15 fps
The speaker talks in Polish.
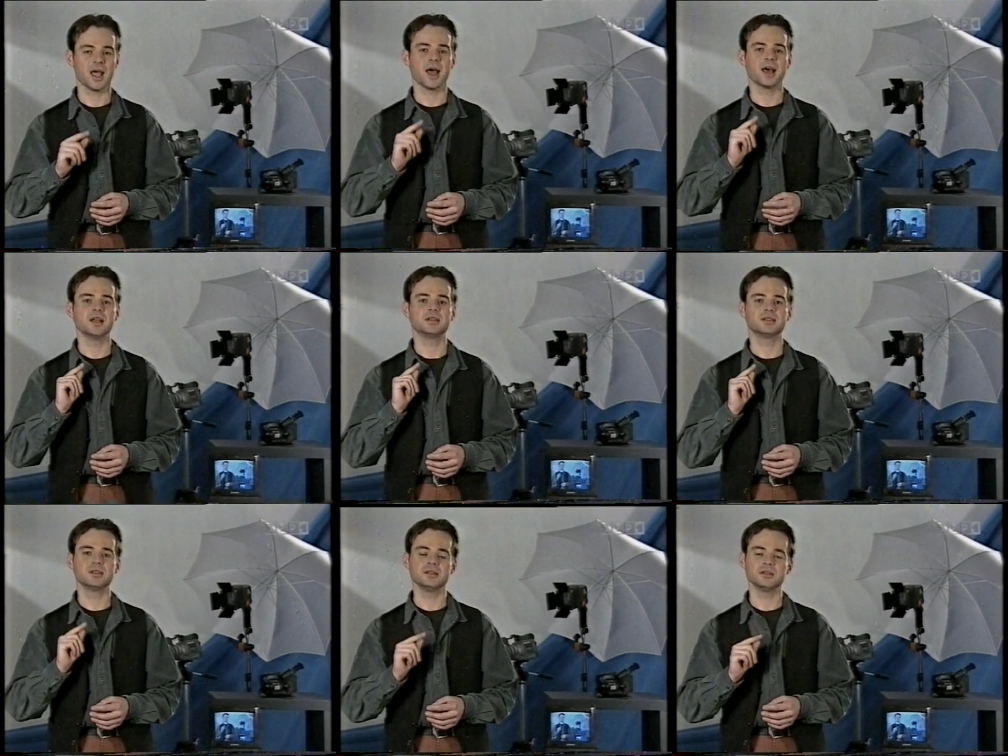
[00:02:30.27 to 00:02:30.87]

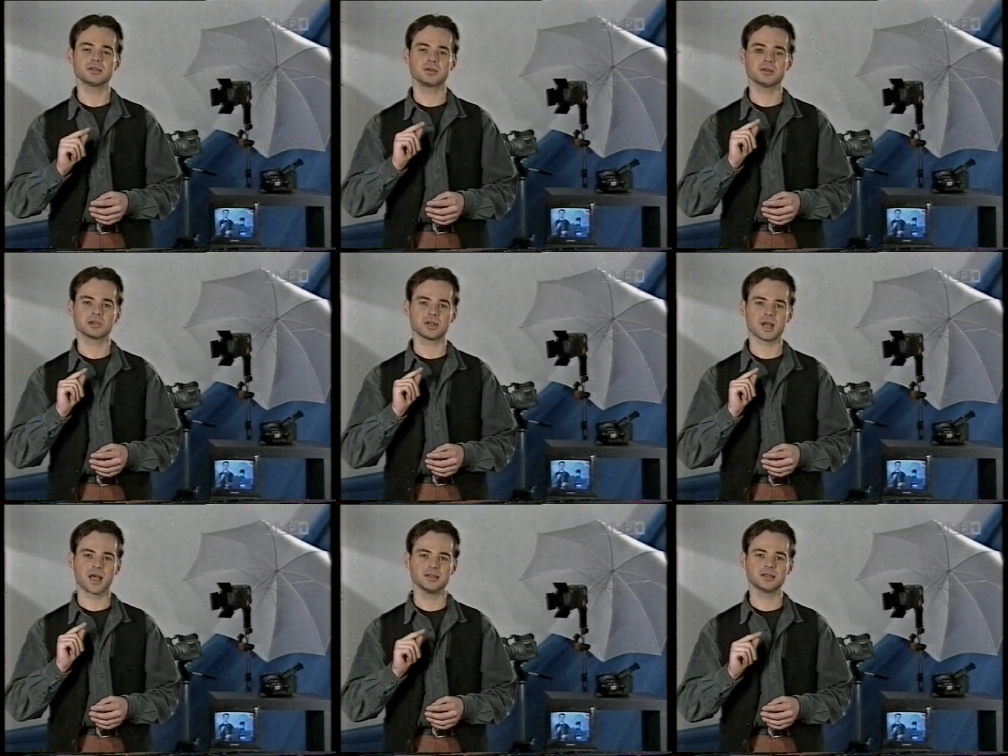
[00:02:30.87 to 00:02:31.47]
ale tylko
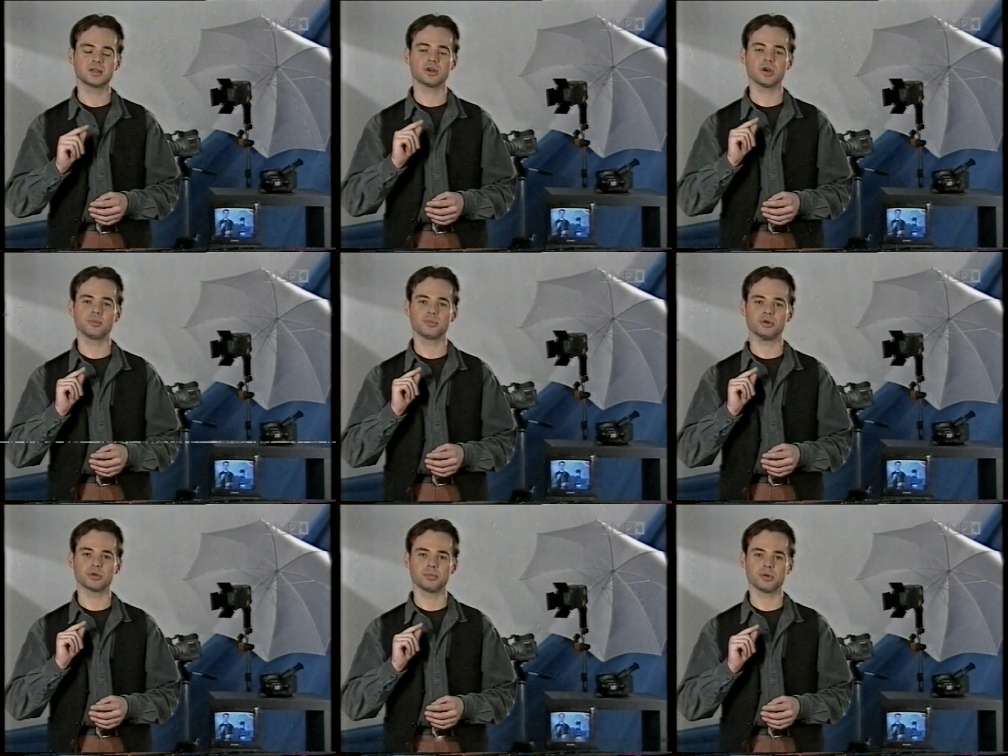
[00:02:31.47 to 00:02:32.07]
kadr o
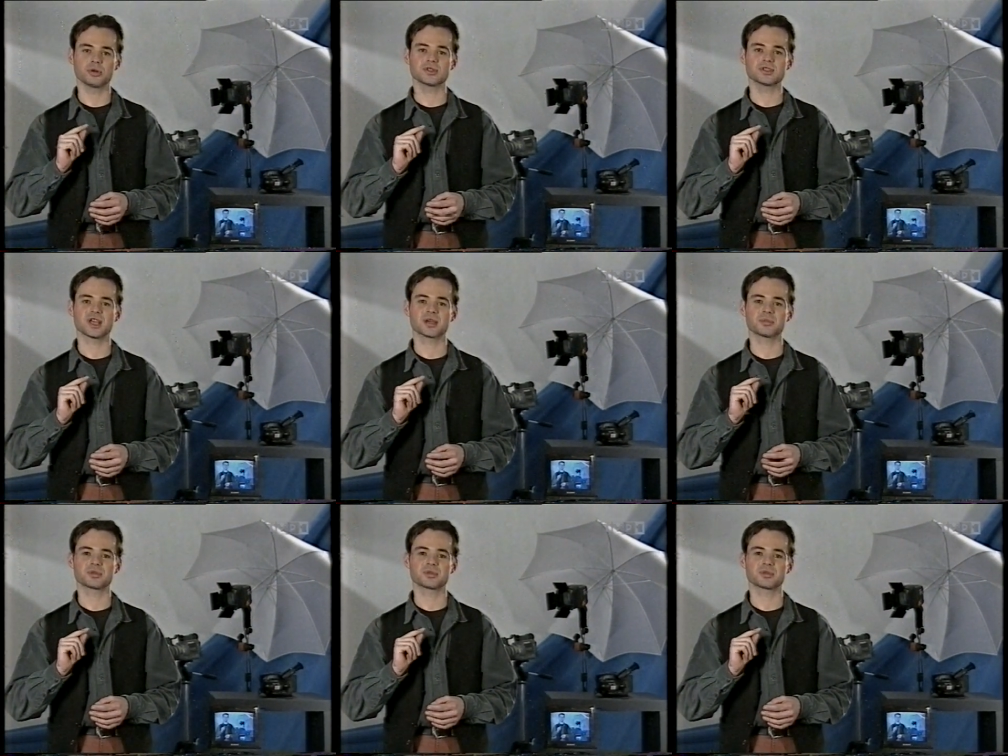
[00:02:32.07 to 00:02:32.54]
proporcjach